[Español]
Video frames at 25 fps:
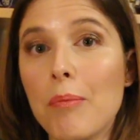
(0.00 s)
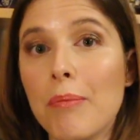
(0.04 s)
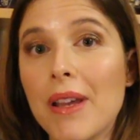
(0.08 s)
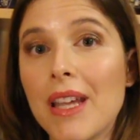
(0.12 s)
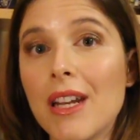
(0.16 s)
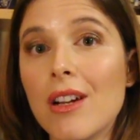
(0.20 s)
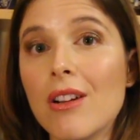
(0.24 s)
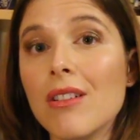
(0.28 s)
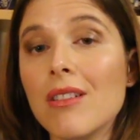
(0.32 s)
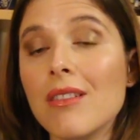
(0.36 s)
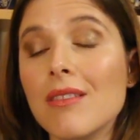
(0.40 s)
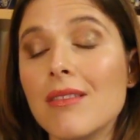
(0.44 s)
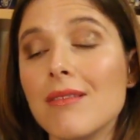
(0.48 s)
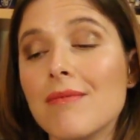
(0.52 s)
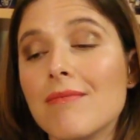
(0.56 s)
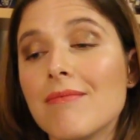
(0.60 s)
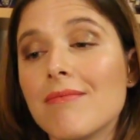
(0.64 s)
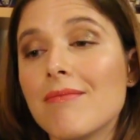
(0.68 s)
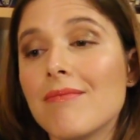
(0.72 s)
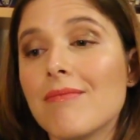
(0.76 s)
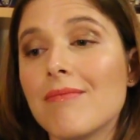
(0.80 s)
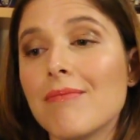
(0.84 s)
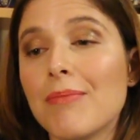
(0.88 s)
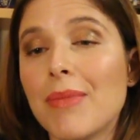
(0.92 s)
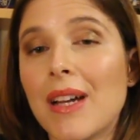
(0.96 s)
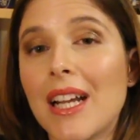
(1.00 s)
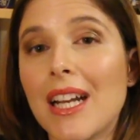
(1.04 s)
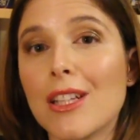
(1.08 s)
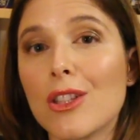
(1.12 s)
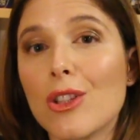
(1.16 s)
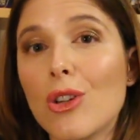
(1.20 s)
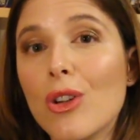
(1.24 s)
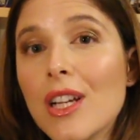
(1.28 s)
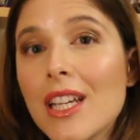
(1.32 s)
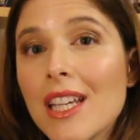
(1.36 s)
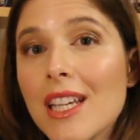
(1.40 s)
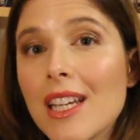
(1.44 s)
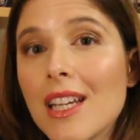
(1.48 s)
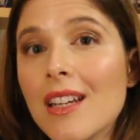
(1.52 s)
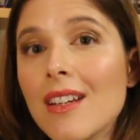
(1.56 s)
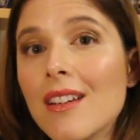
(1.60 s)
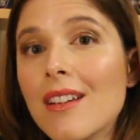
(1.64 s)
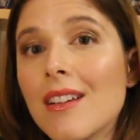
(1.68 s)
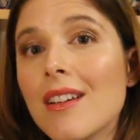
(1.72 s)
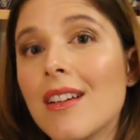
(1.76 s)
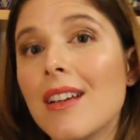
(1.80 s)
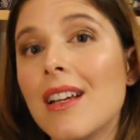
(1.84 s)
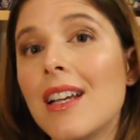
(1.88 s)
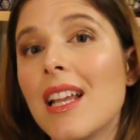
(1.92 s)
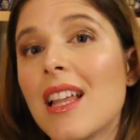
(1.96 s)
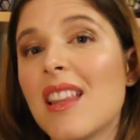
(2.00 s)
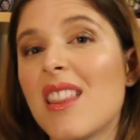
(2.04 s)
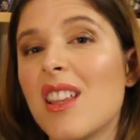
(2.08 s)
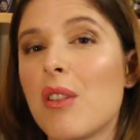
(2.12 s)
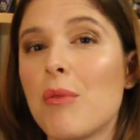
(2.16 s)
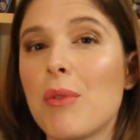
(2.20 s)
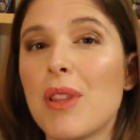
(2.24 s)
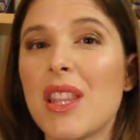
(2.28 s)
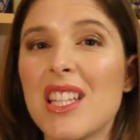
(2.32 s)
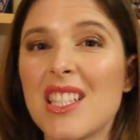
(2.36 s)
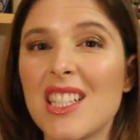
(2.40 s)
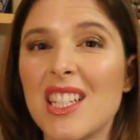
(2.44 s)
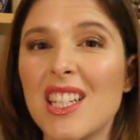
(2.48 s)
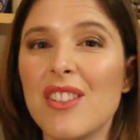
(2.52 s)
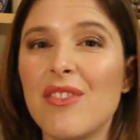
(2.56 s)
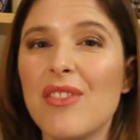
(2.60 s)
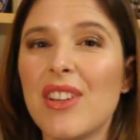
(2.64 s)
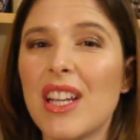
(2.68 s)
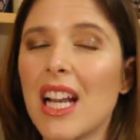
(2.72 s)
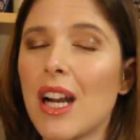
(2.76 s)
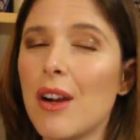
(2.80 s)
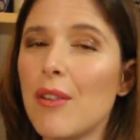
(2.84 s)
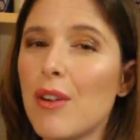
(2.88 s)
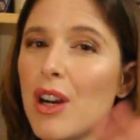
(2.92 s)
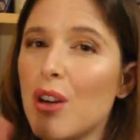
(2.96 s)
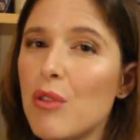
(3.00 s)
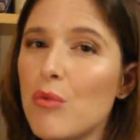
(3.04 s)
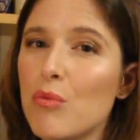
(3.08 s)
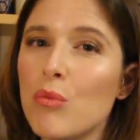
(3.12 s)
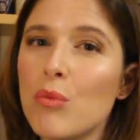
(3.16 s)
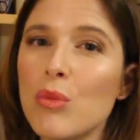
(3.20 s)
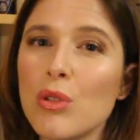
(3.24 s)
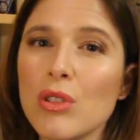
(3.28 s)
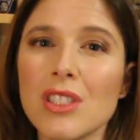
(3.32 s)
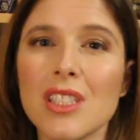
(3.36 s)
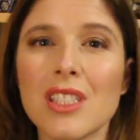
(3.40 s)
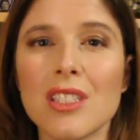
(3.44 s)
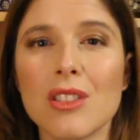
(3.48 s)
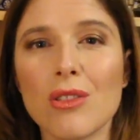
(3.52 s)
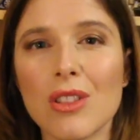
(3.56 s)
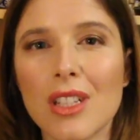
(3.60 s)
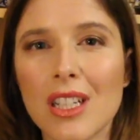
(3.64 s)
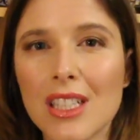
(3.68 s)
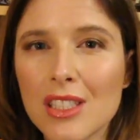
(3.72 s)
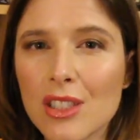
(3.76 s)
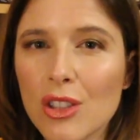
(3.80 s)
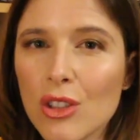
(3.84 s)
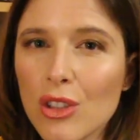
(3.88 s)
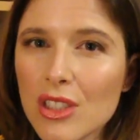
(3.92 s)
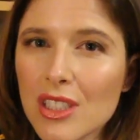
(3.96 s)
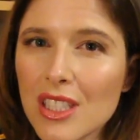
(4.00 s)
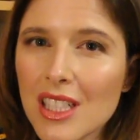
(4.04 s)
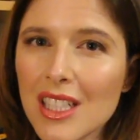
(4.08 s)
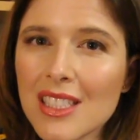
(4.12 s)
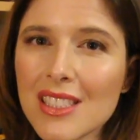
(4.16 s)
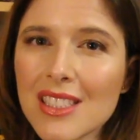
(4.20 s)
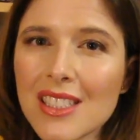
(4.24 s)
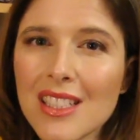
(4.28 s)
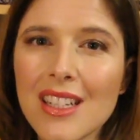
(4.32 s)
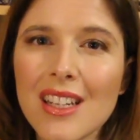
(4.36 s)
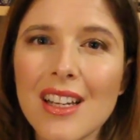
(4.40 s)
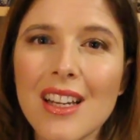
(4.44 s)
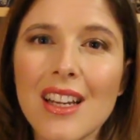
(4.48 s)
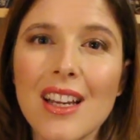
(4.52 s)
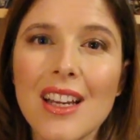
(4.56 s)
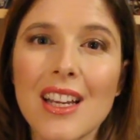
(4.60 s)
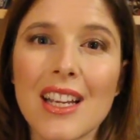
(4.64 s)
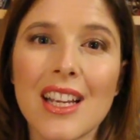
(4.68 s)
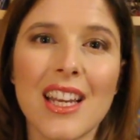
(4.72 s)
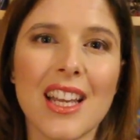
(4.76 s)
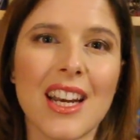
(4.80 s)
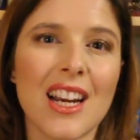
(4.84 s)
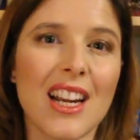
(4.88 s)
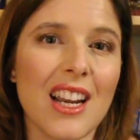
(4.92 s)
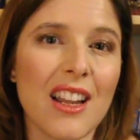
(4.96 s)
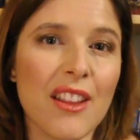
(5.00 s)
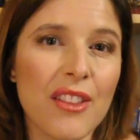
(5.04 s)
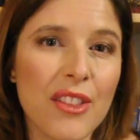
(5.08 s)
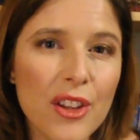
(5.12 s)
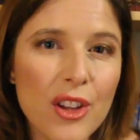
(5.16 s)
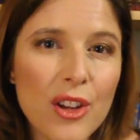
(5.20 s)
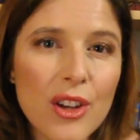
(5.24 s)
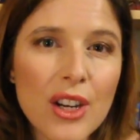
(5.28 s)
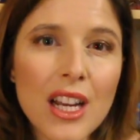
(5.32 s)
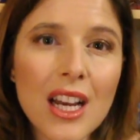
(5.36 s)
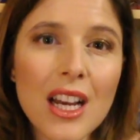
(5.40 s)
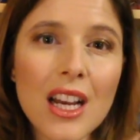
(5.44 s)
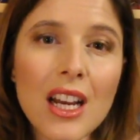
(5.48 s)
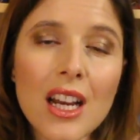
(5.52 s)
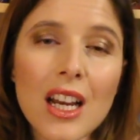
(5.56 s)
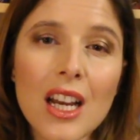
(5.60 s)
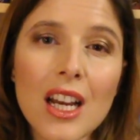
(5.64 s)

Pero para Tolkien la cerveza significaba muchas otras cosas que relaciona